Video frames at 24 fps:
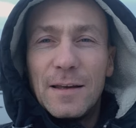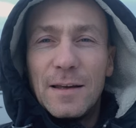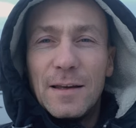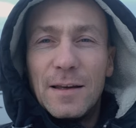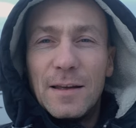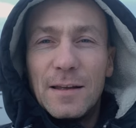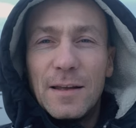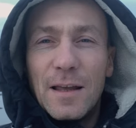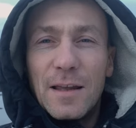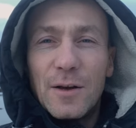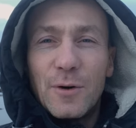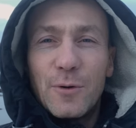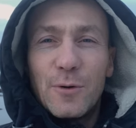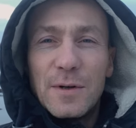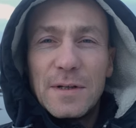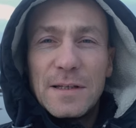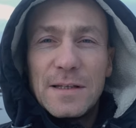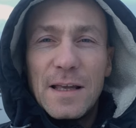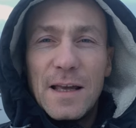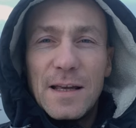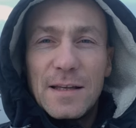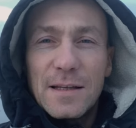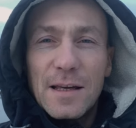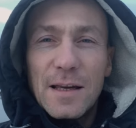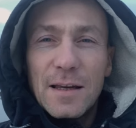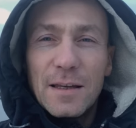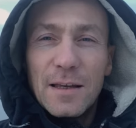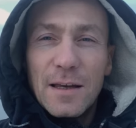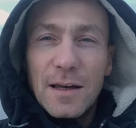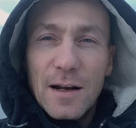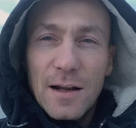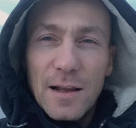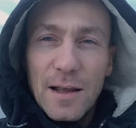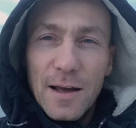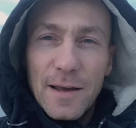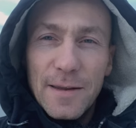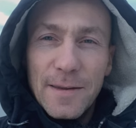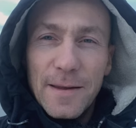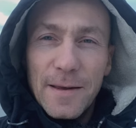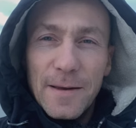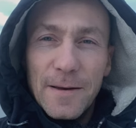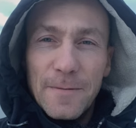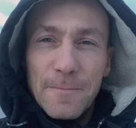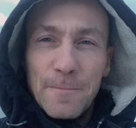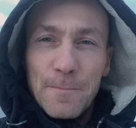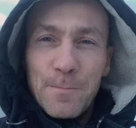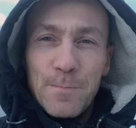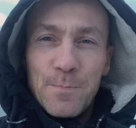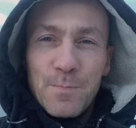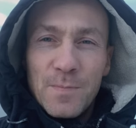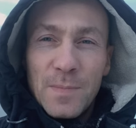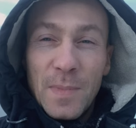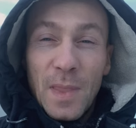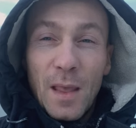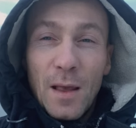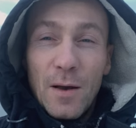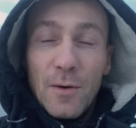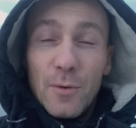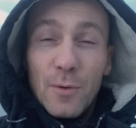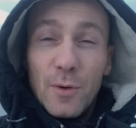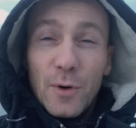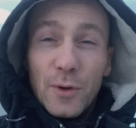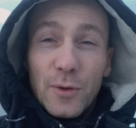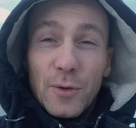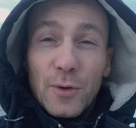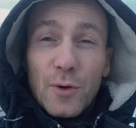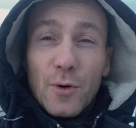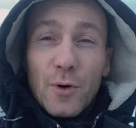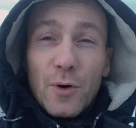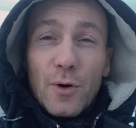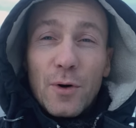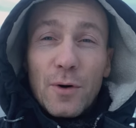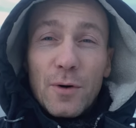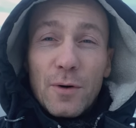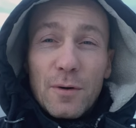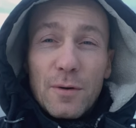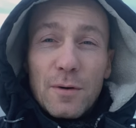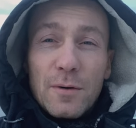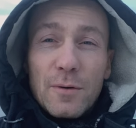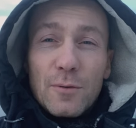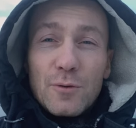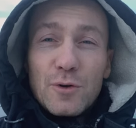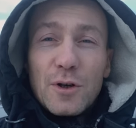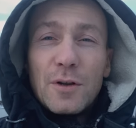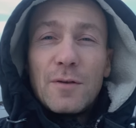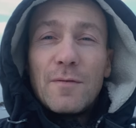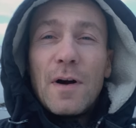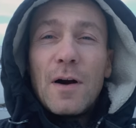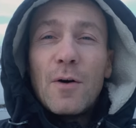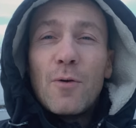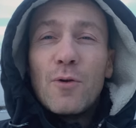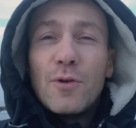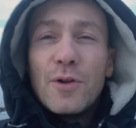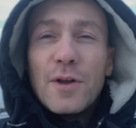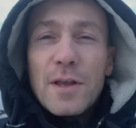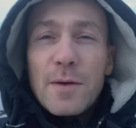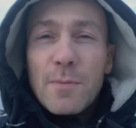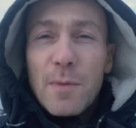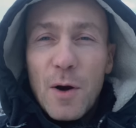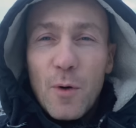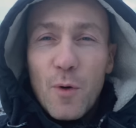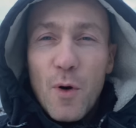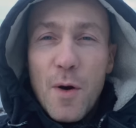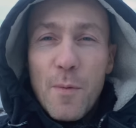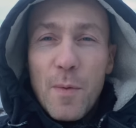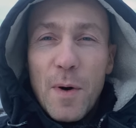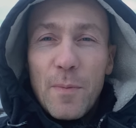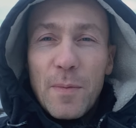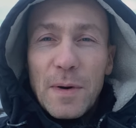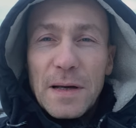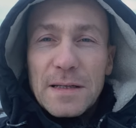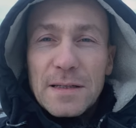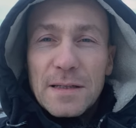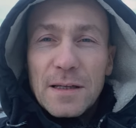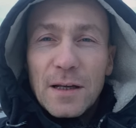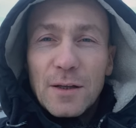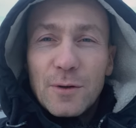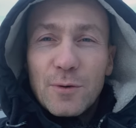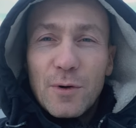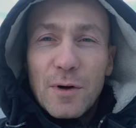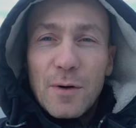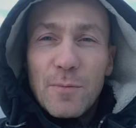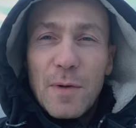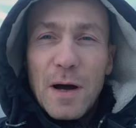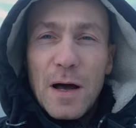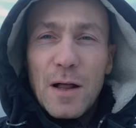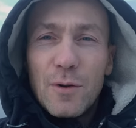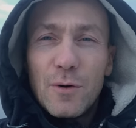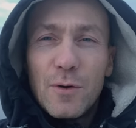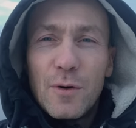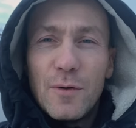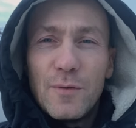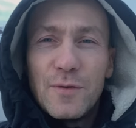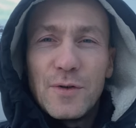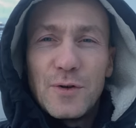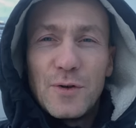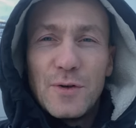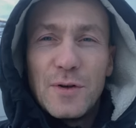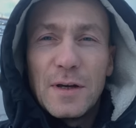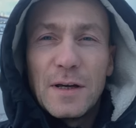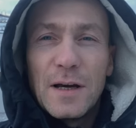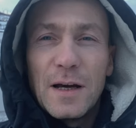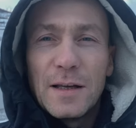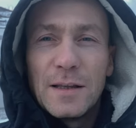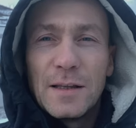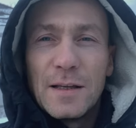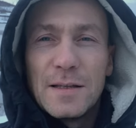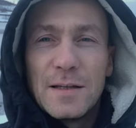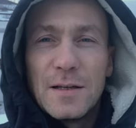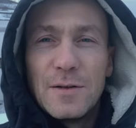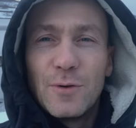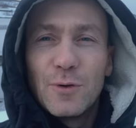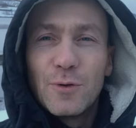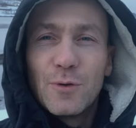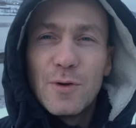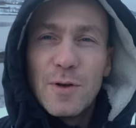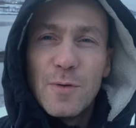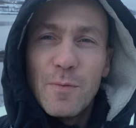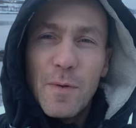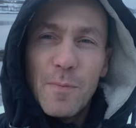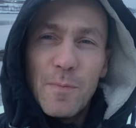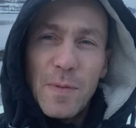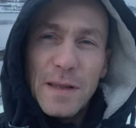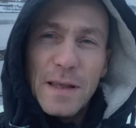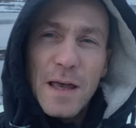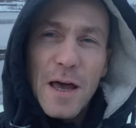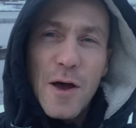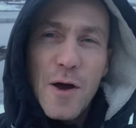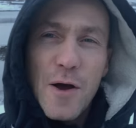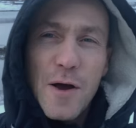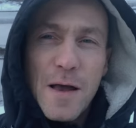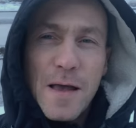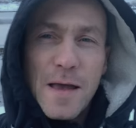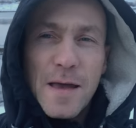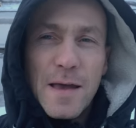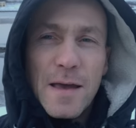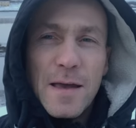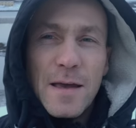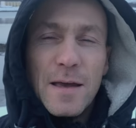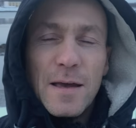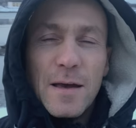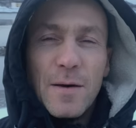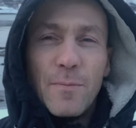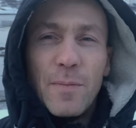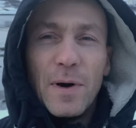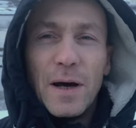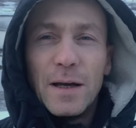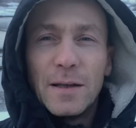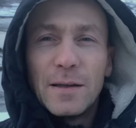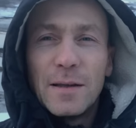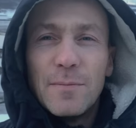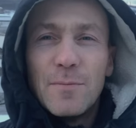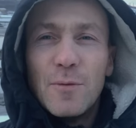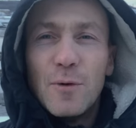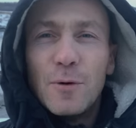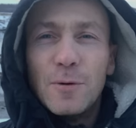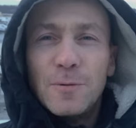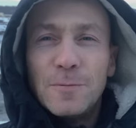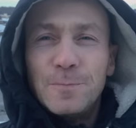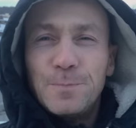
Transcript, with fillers: на такой снасть, как гирлянда. Вот. Но уже два года не могу я попасть на эту рыбалку, все никак на селедку не попадаю. Поэтому